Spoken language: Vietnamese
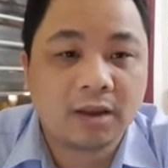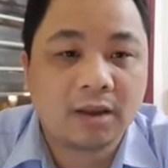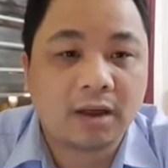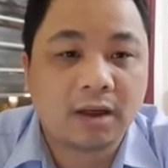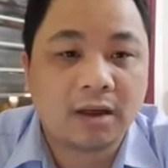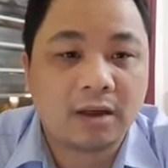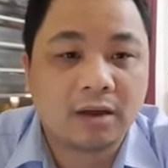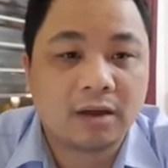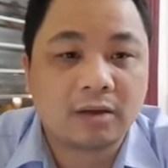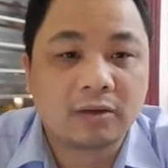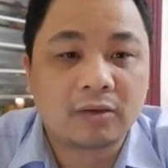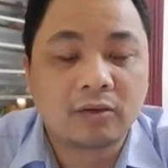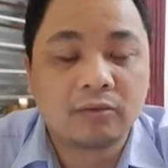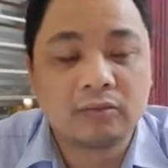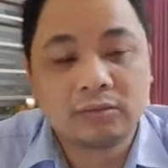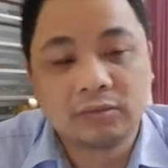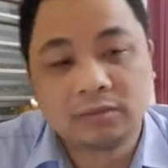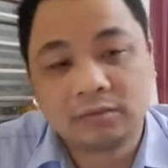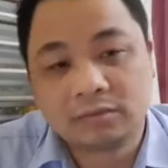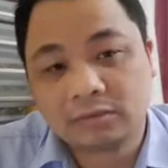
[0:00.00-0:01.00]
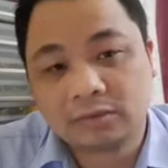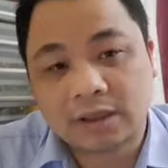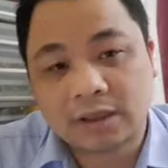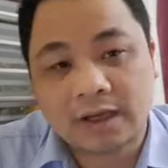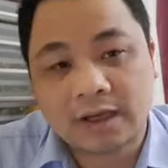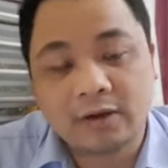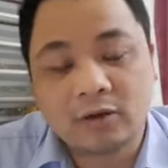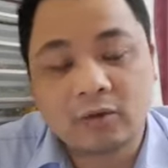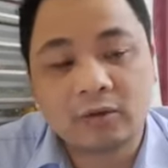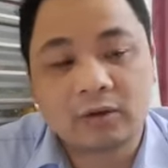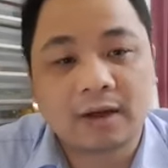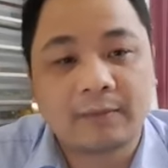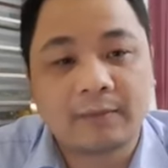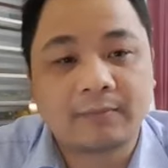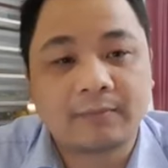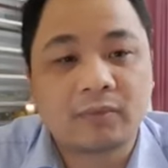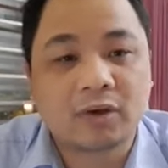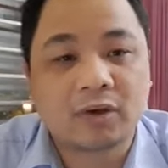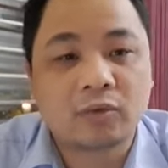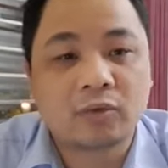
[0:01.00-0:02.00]
uh, khung tài liệu ôn
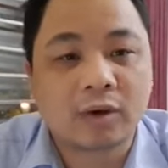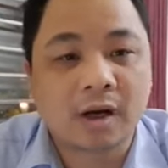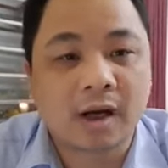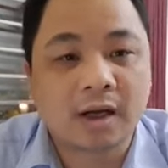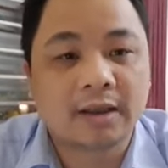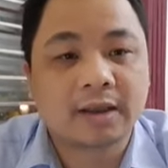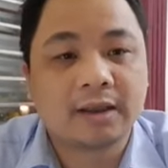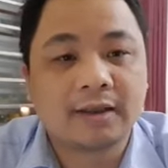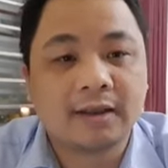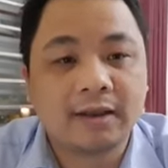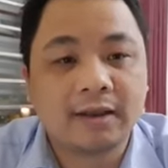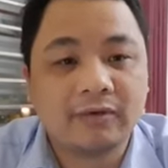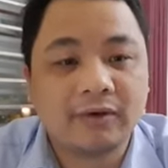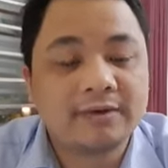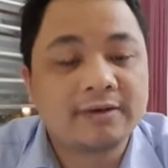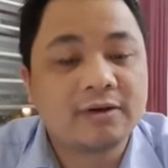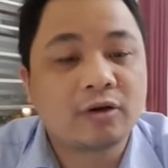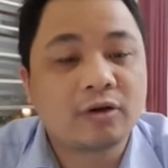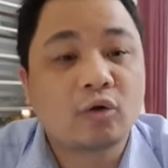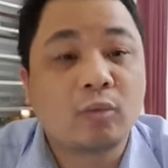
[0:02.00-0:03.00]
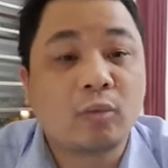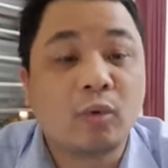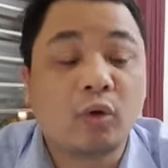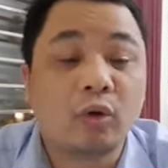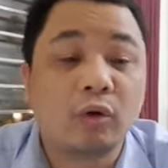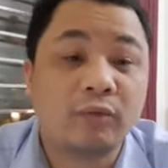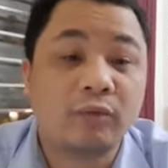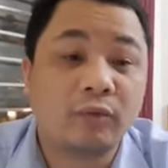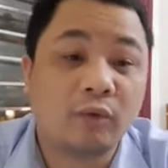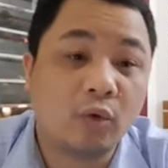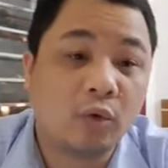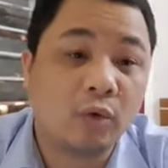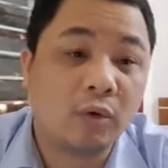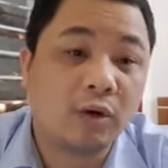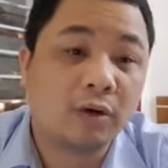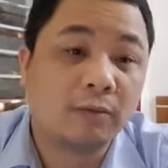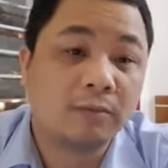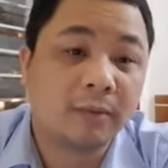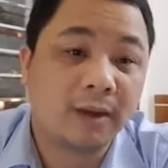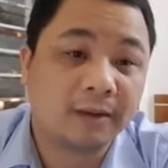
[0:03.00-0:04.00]
tập của các kỳ thi viên chức của Bộ Nội vụ
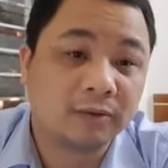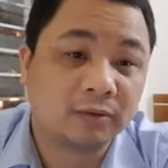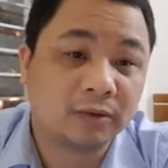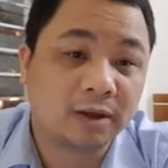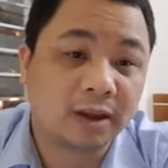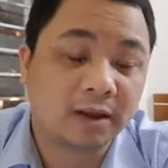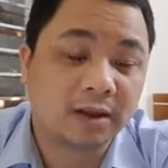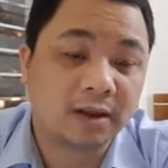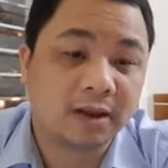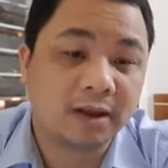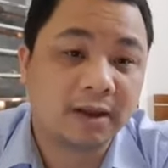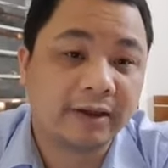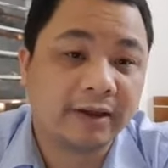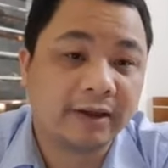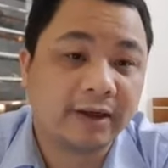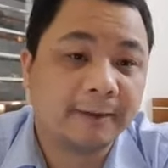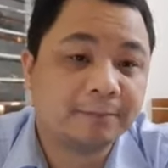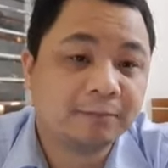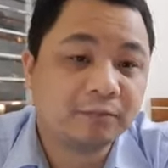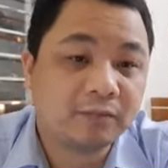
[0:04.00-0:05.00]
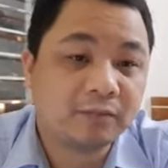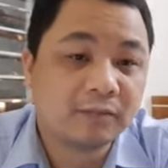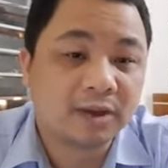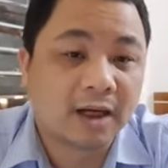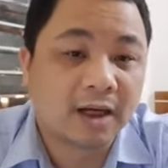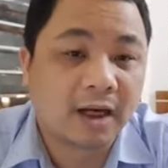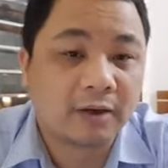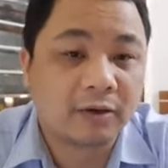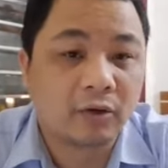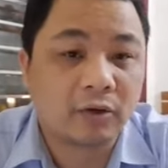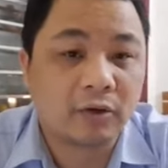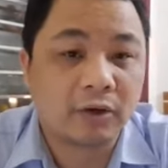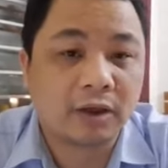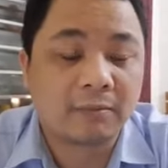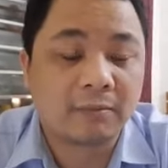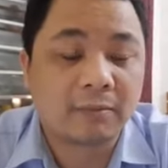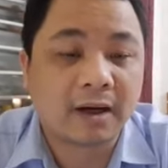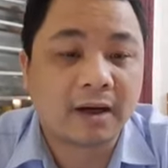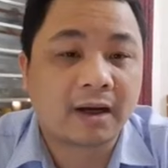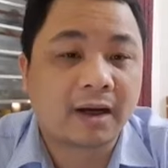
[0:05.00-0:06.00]
và chúng ta thấy là Hà Nội
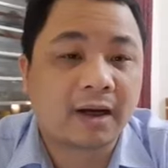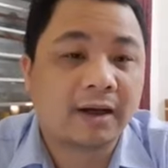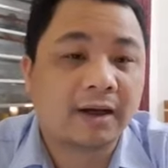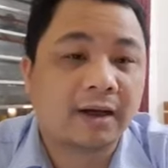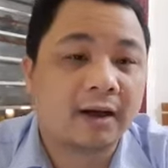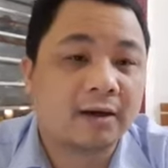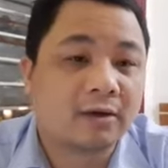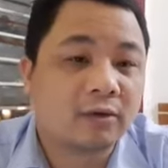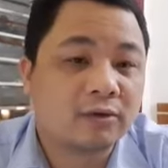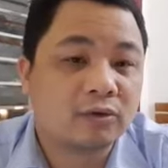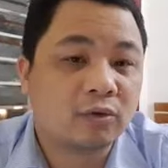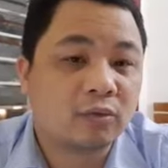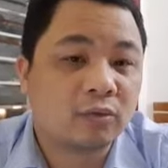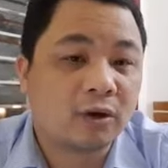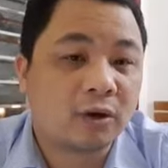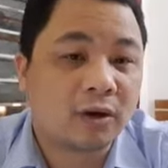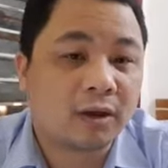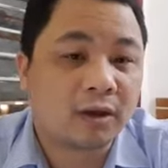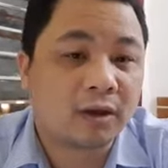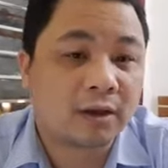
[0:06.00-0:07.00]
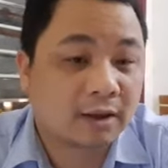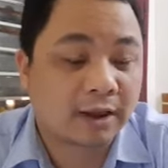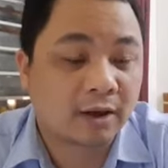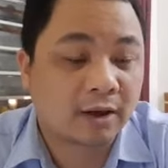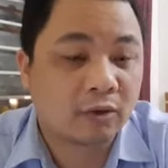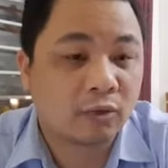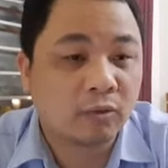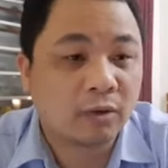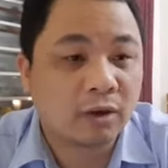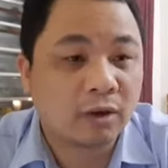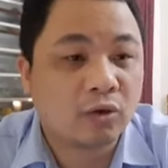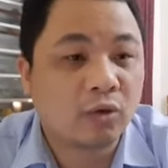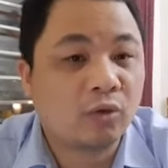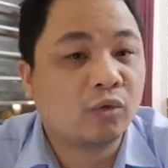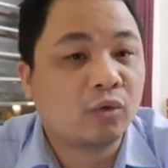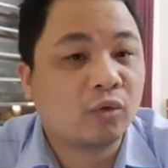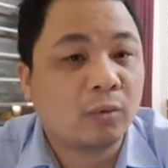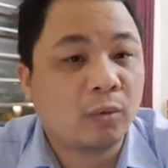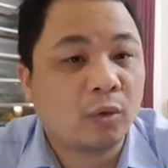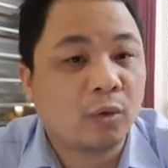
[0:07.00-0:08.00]
đã ban hành các nội dung đó theo đúng cái
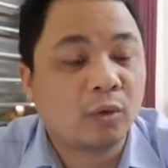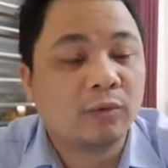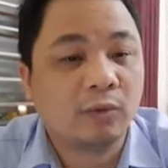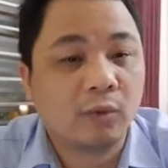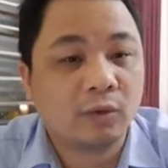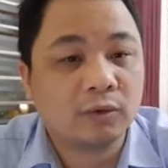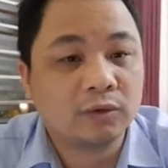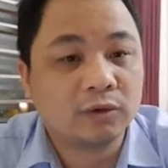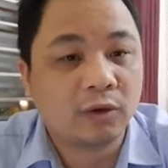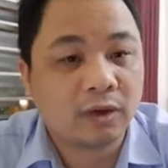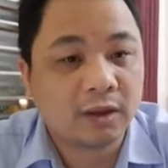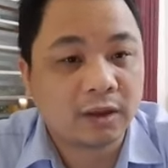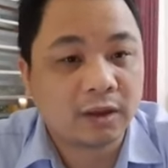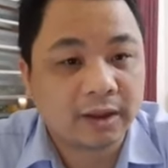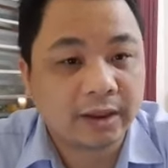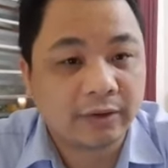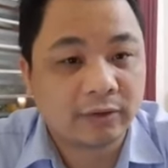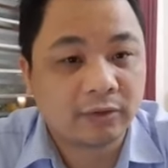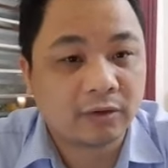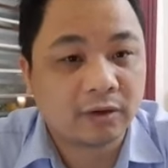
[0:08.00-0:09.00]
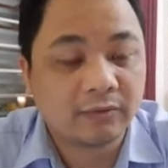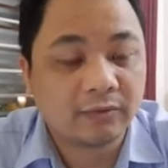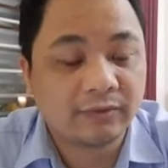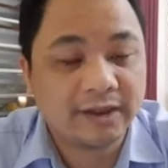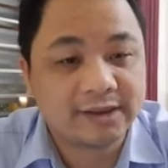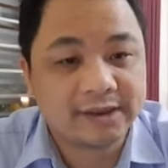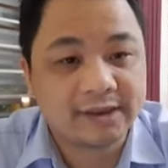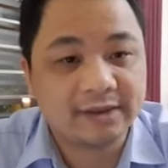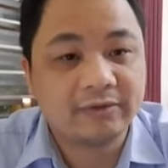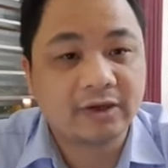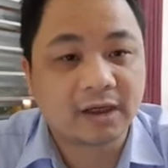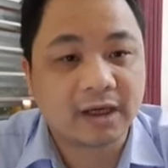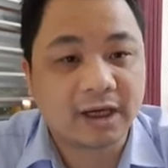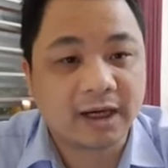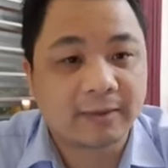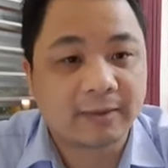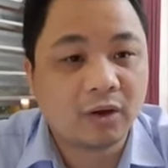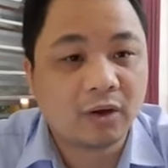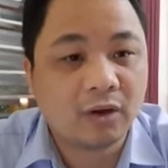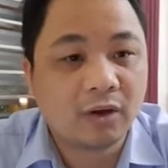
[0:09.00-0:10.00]
khung của Bộ Nội vụ rồi theo từng vị trí việc
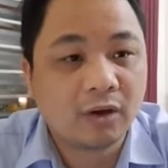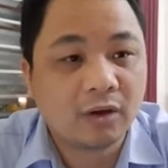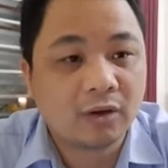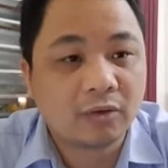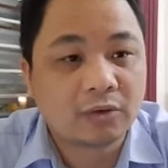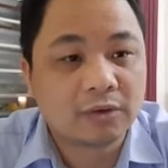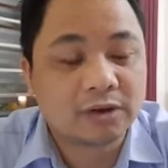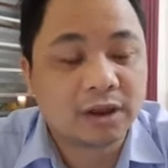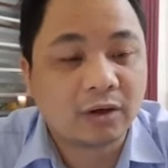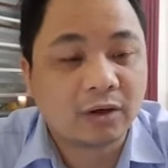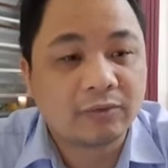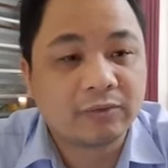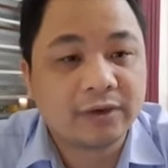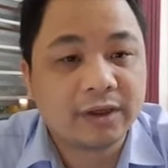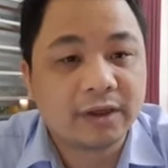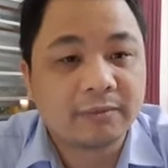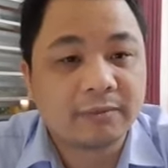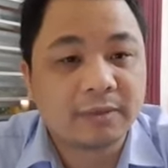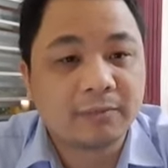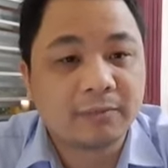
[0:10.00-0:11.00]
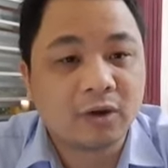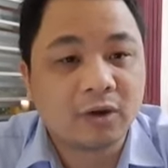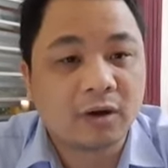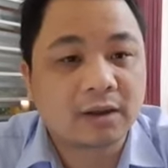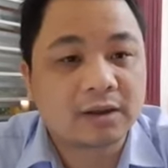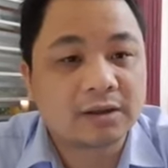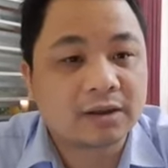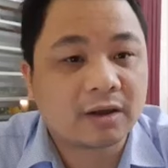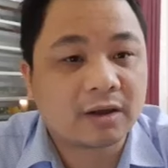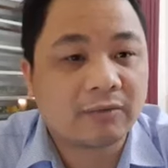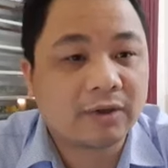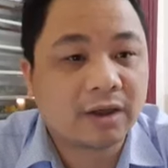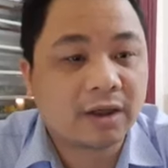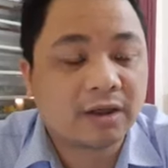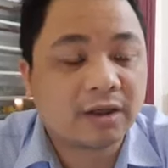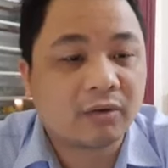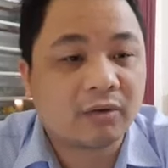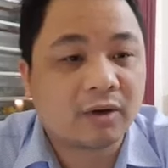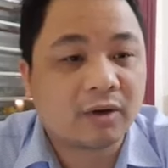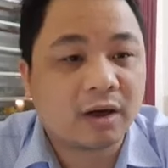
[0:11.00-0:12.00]
làm của giáo viên mầm non, giáo
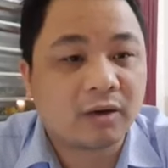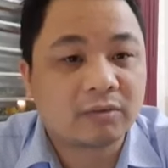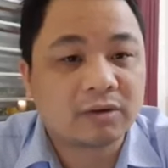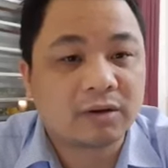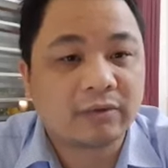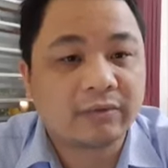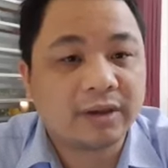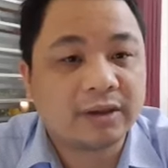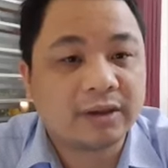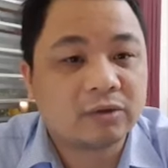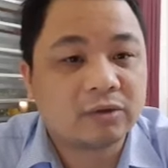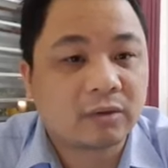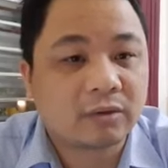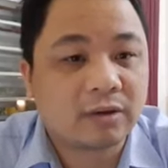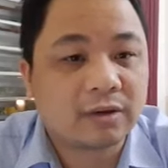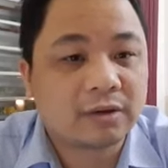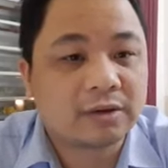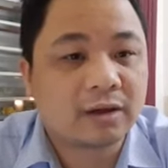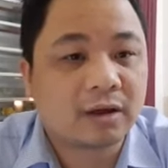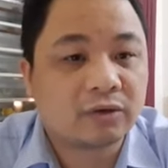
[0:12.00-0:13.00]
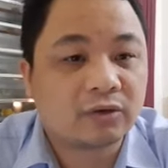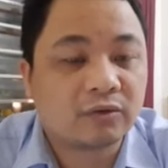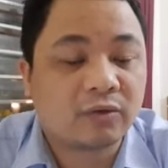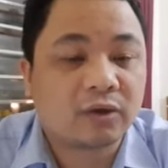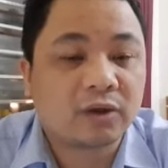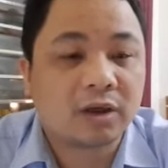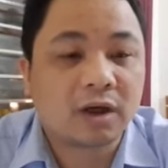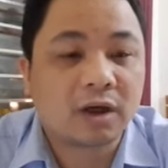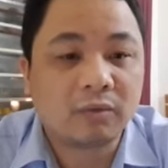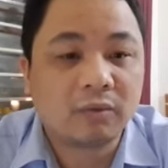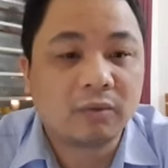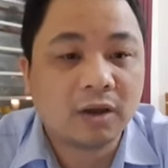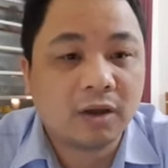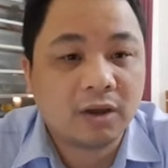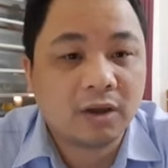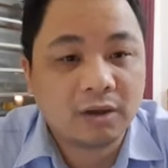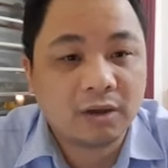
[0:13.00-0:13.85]
viên tiểu học, giáo viên trung học cơ sở trung học thông.